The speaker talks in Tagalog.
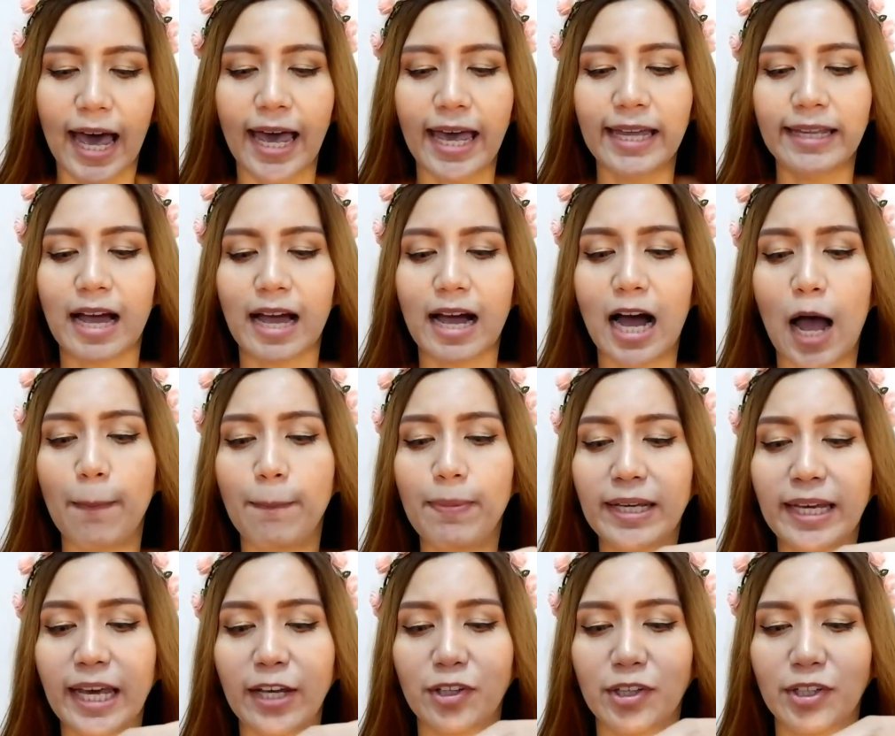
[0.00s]
And ang
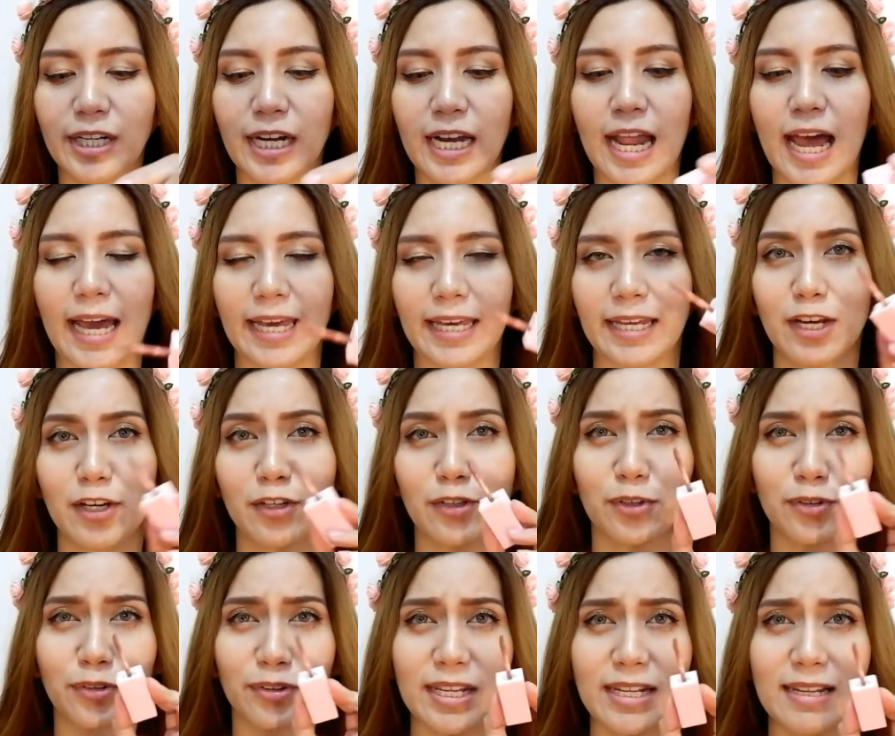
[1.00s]
applicator nila, ayan, ang
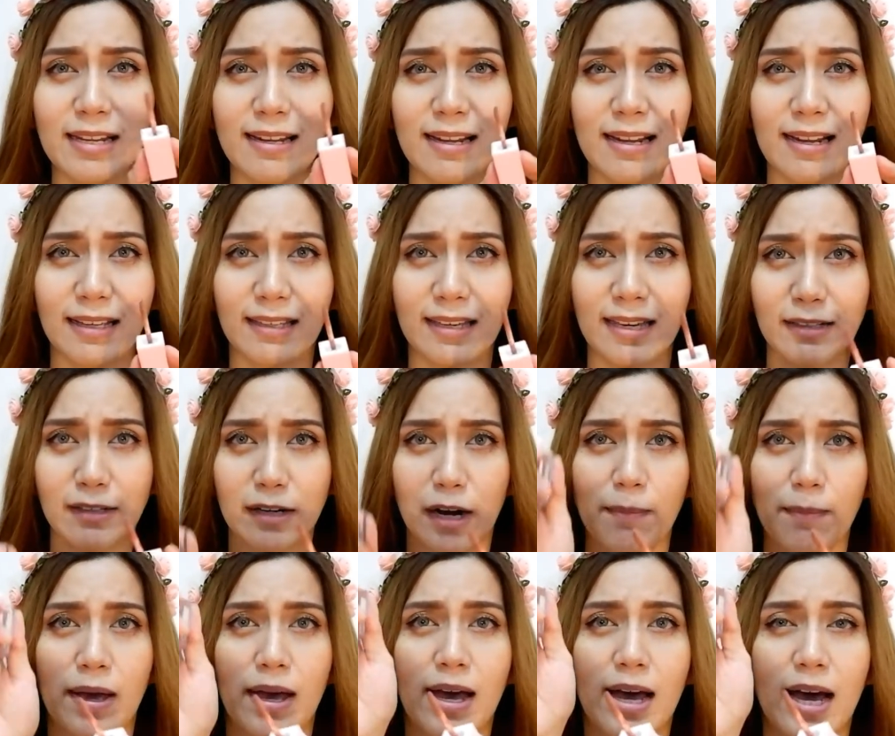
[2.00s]
cute din nalalagyan,
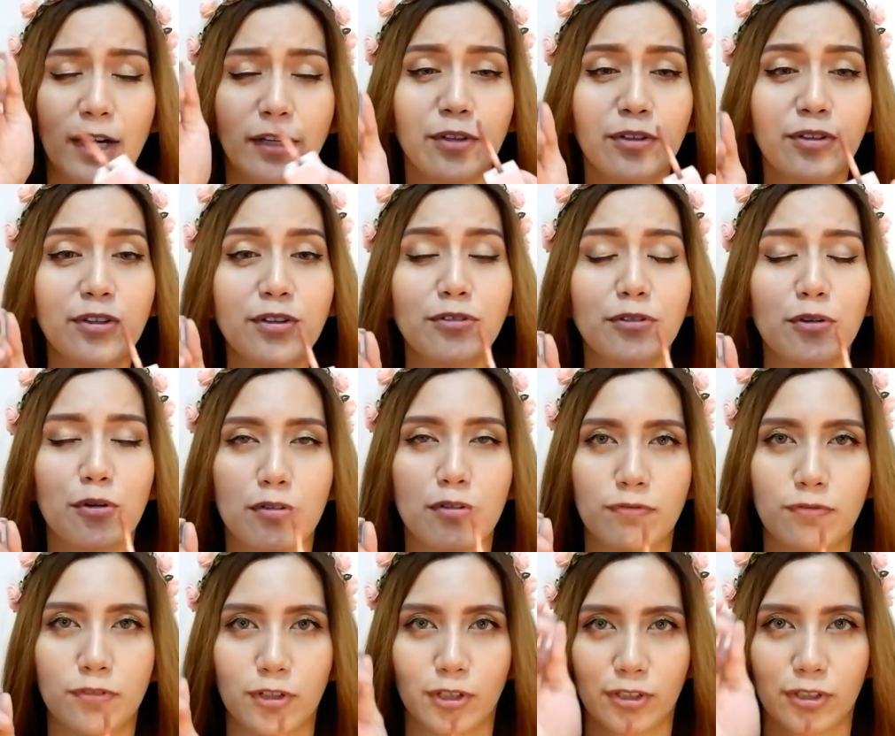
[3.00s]
grabe. Ang cute ng
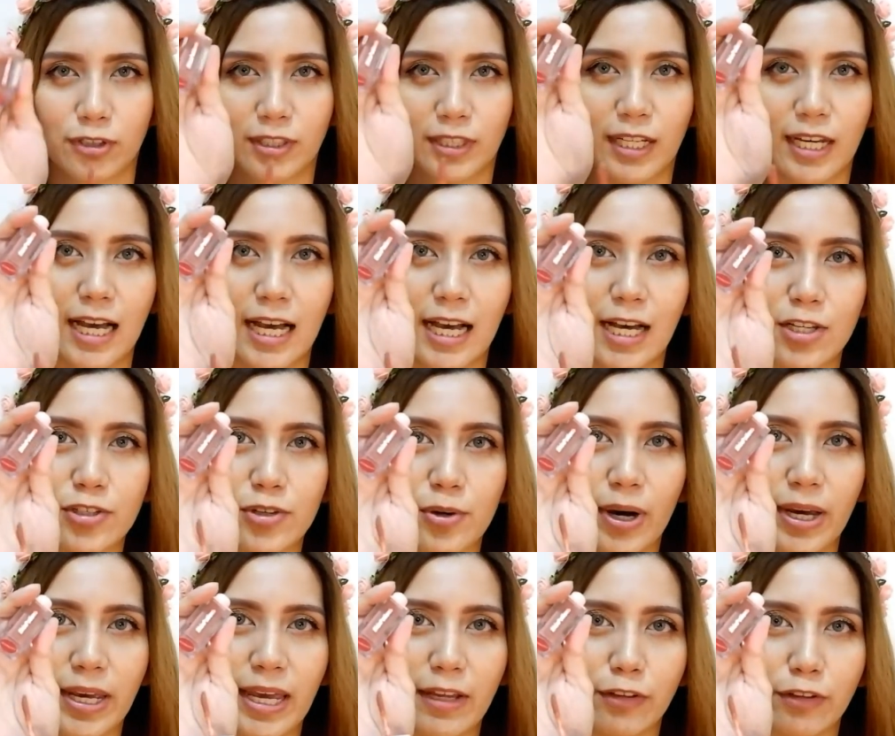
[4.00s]
doe foot.
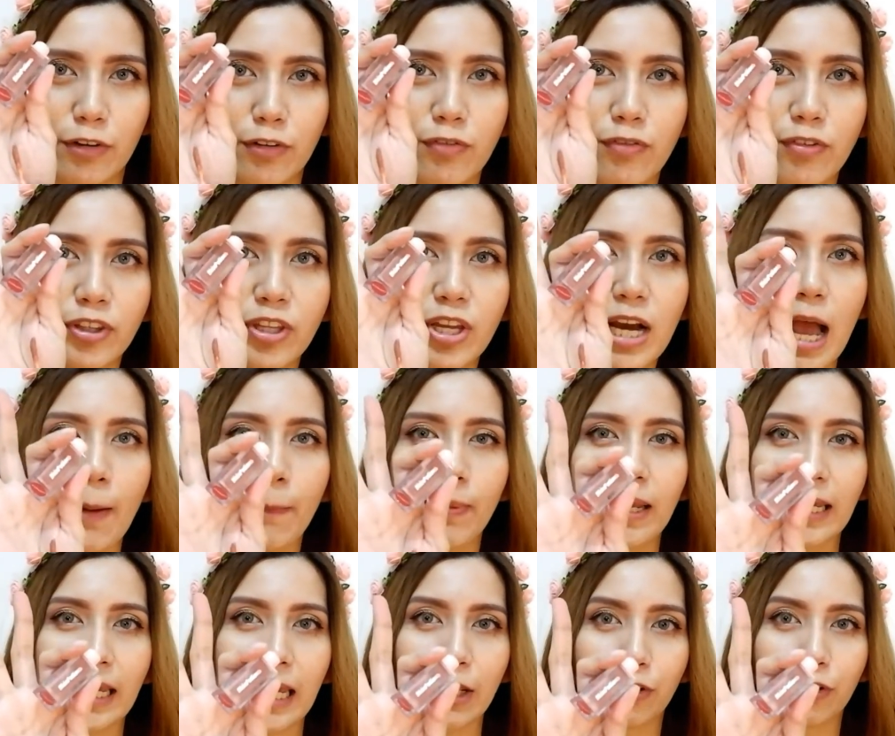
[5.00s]
So, ayan, doe foot ang
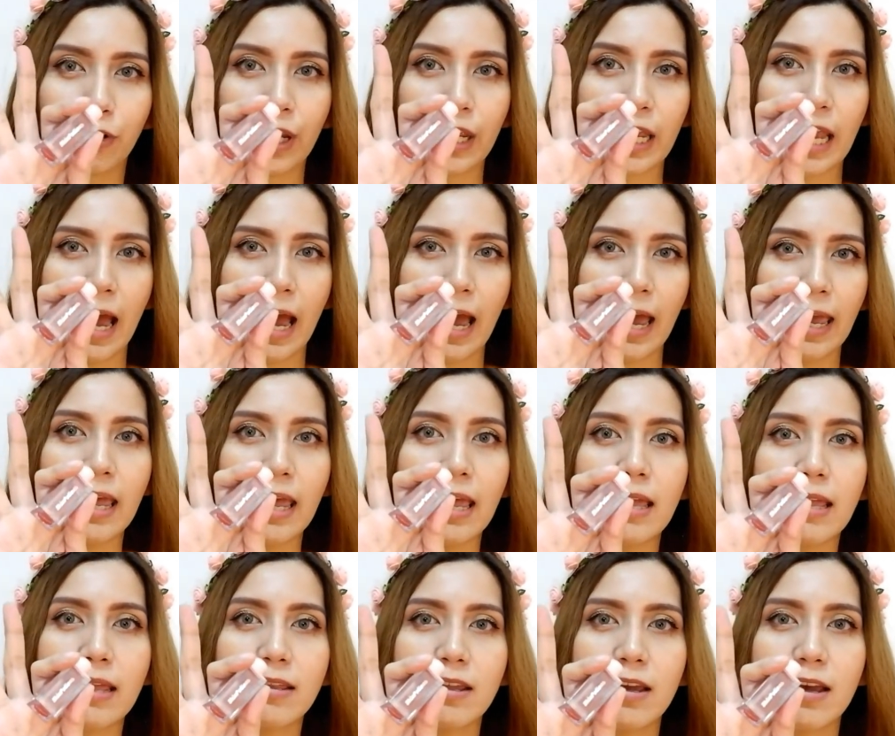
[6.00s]
applicator niya.
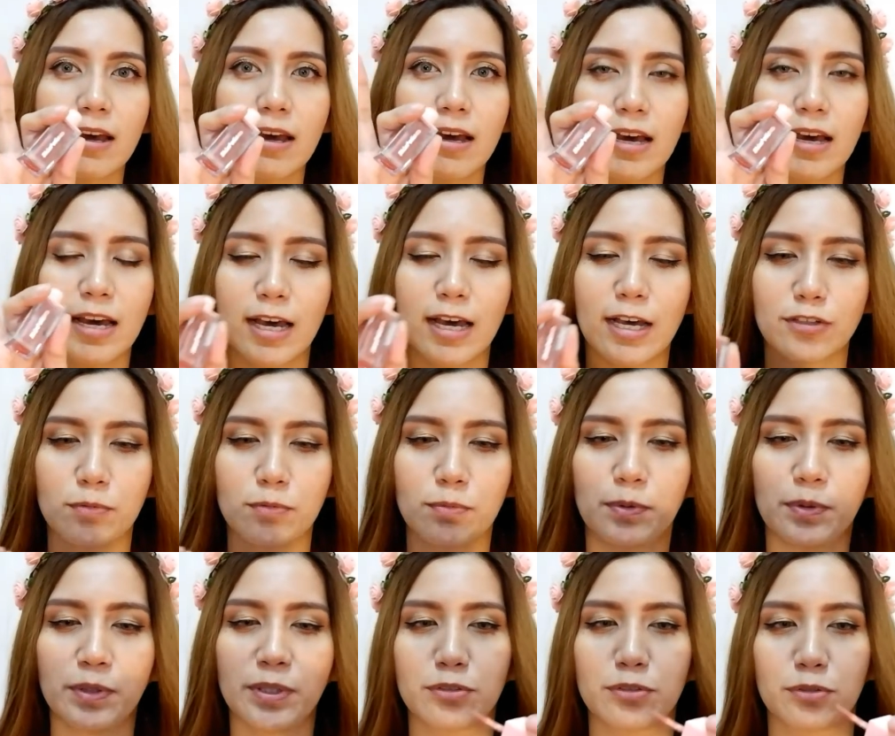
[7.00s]
And,
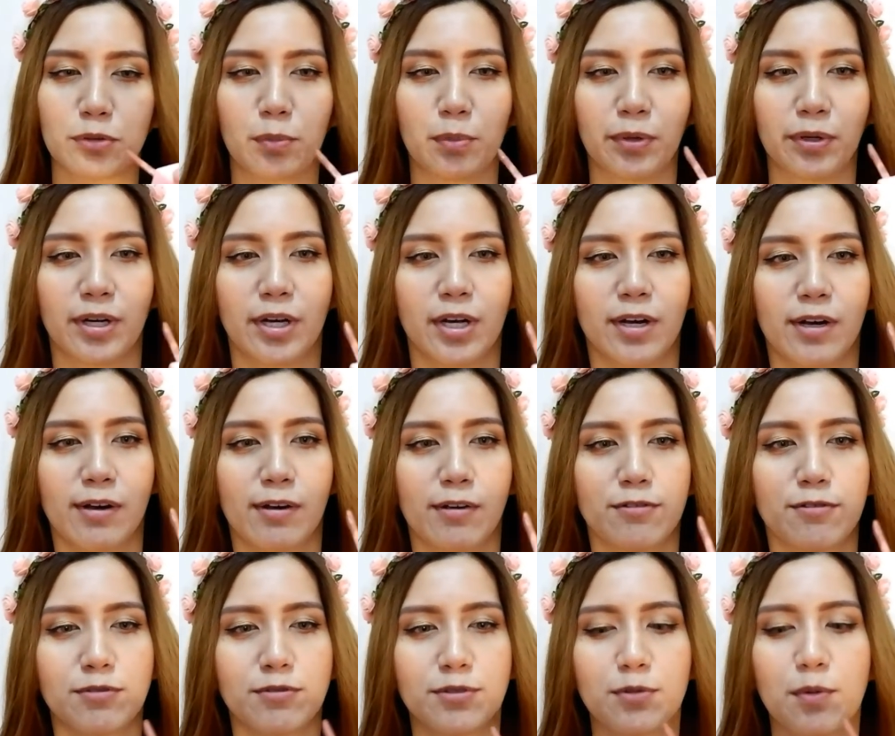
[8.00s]
super, super,
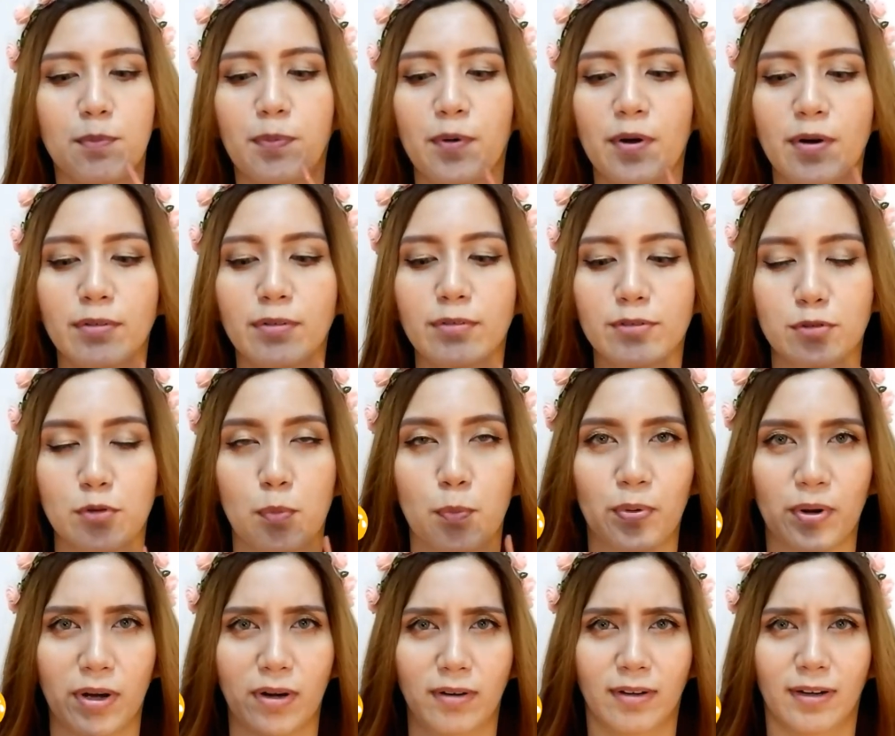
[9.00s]
suprang,
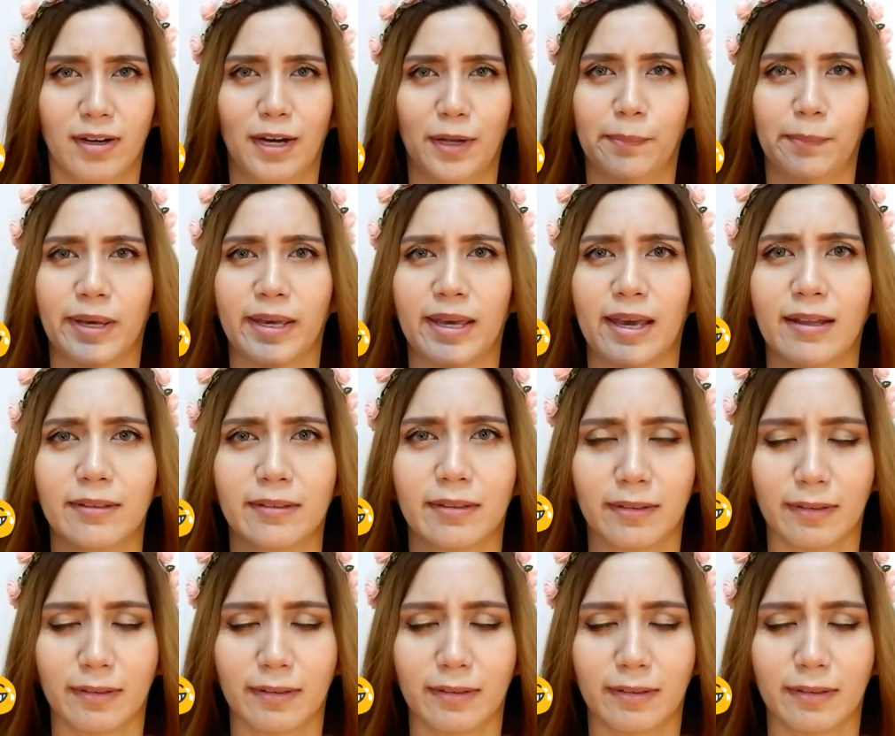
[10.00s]
suprang, ano ba yan?